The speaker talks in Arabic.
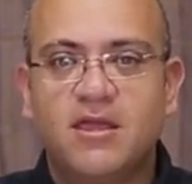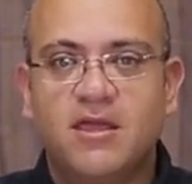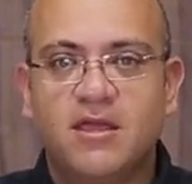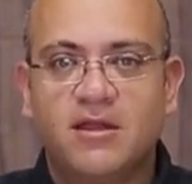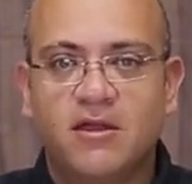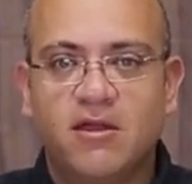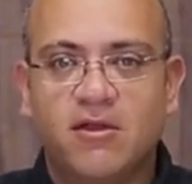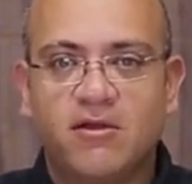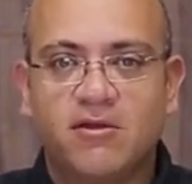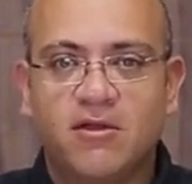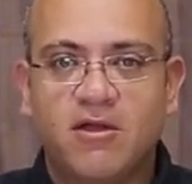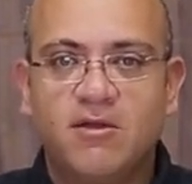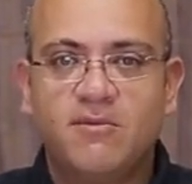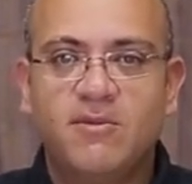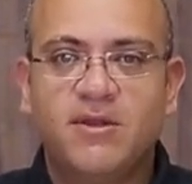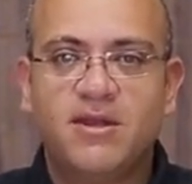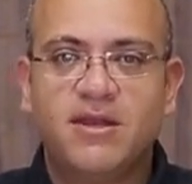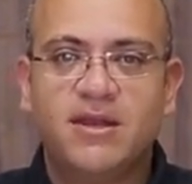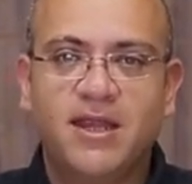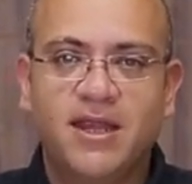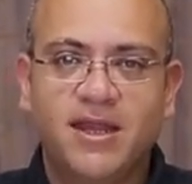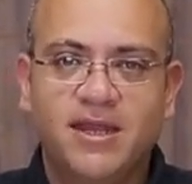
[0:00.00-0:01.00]
الارقام
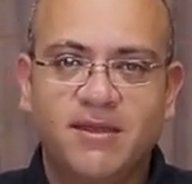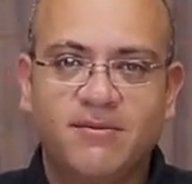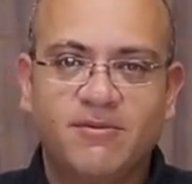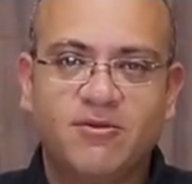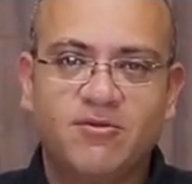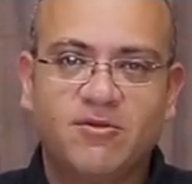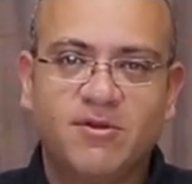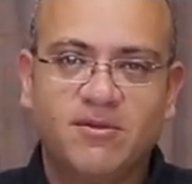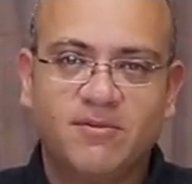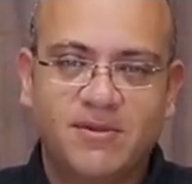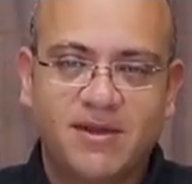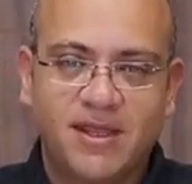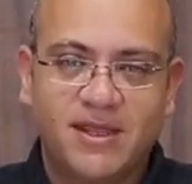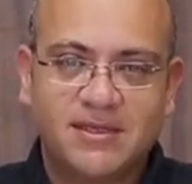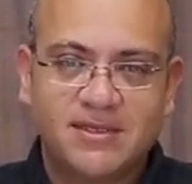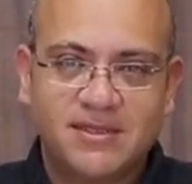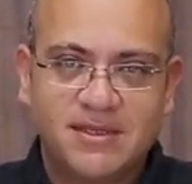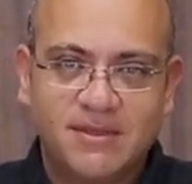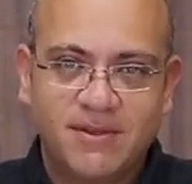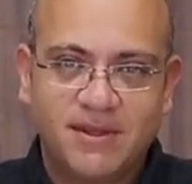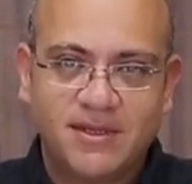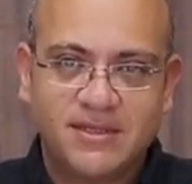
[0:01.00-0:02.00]
اللي احنا كنا
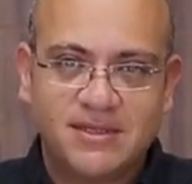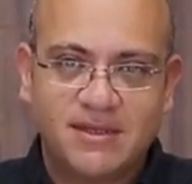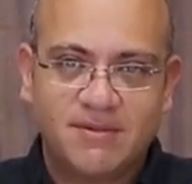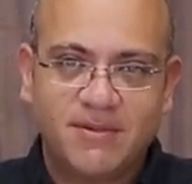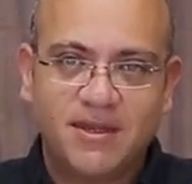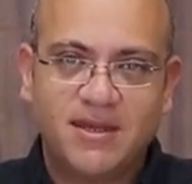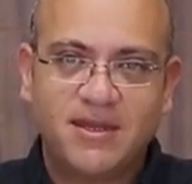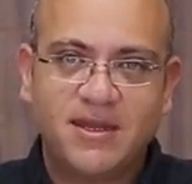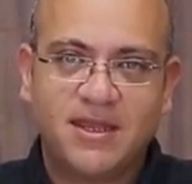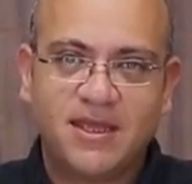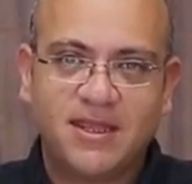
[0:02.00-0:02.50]
بنقسمها زمان